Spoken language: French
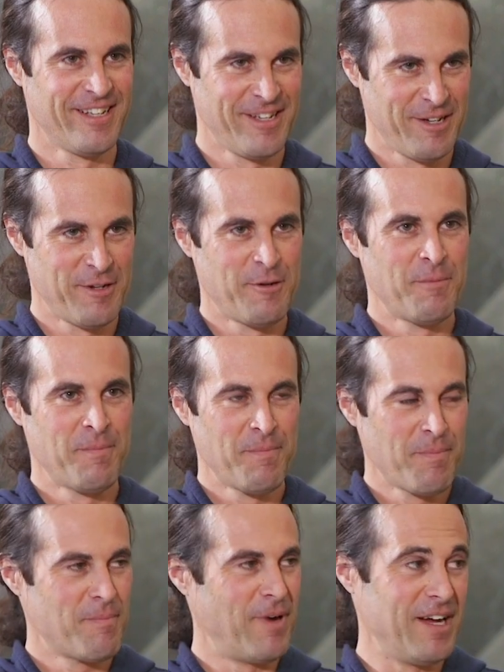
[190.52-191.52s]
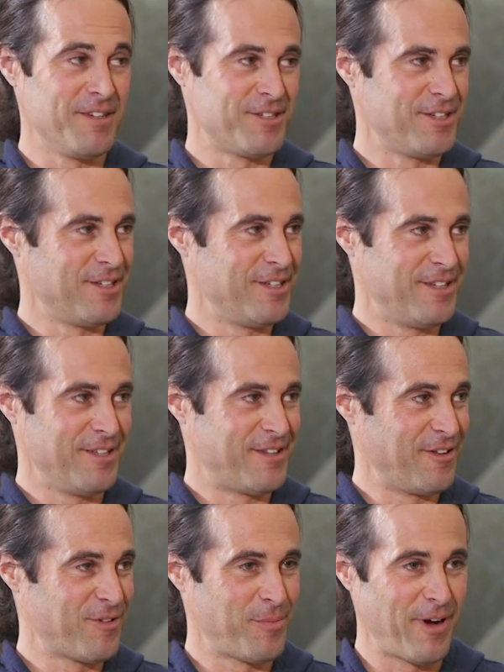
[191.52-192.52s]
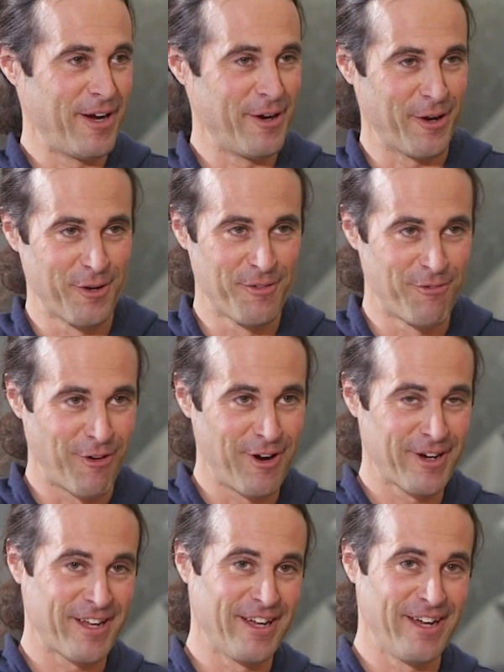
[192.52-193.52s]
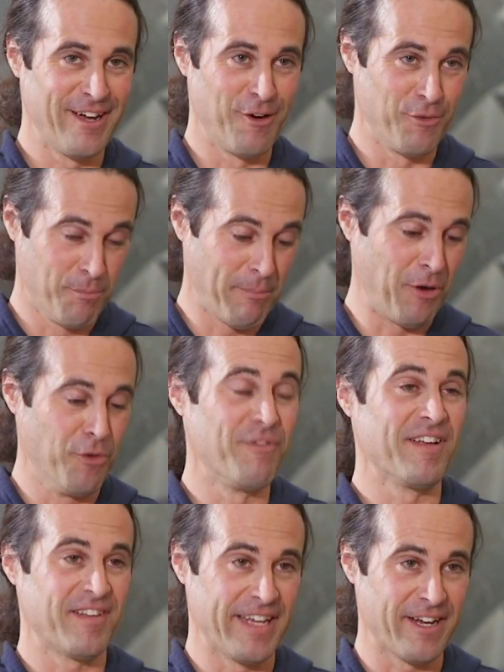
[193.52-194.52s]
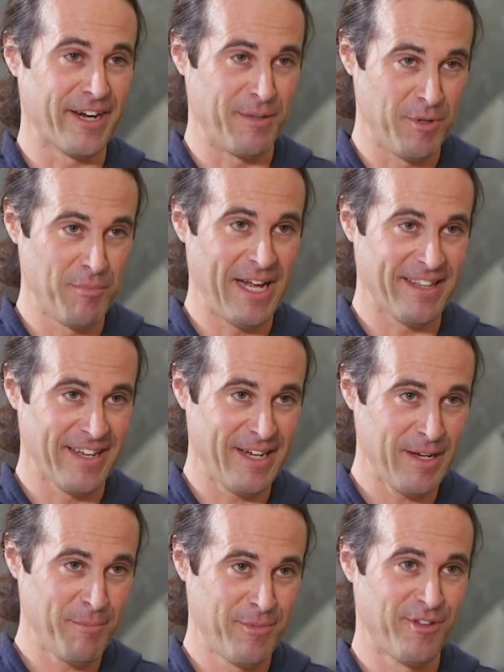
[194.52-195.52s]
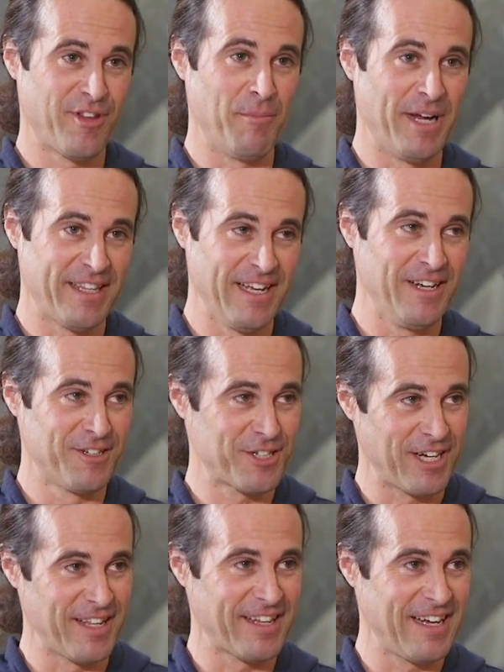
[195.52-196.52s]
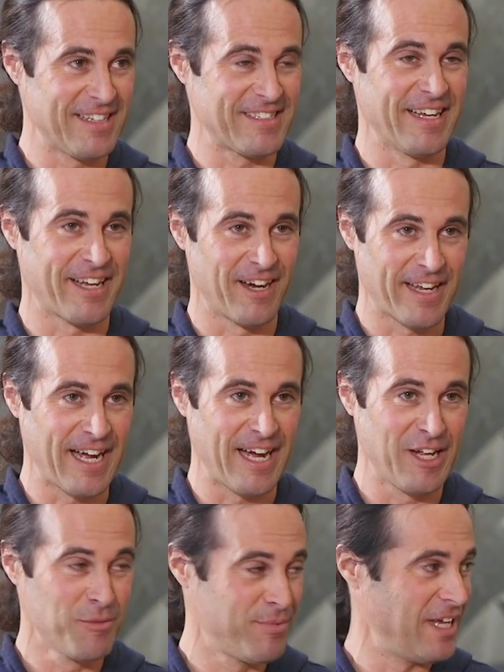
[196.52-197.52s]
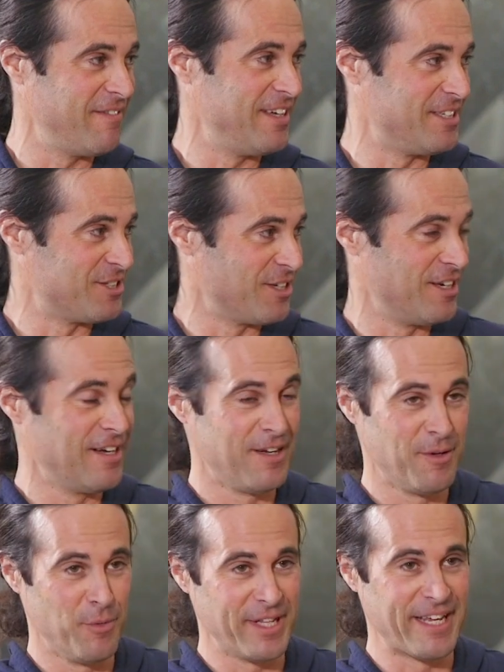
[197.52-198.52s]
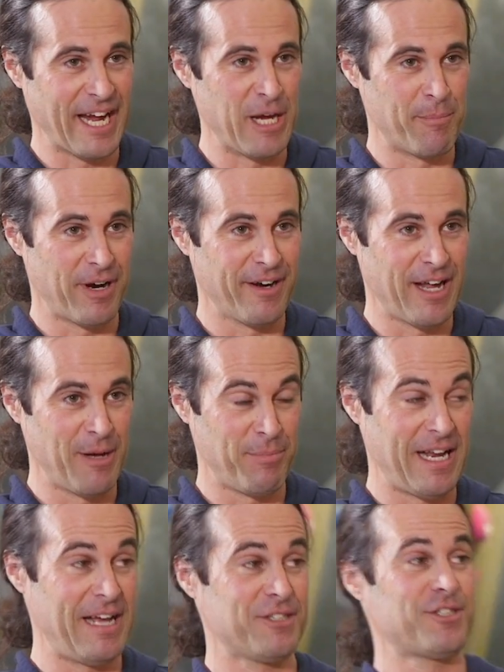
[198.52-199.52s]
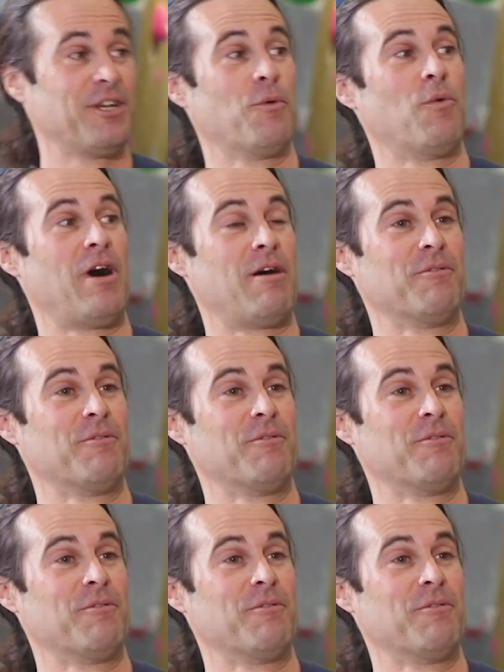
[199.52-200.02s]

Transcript: Ça a été quoi la ben, réaction? j'ai été super heureux de voir qu'on ben, on ouvre à 5h30 le matin. Puis ah ce matin-là, je suis rentré à 5h40, puis il y avait déjà 8 grimpeurs dans la plage. J'étais wow!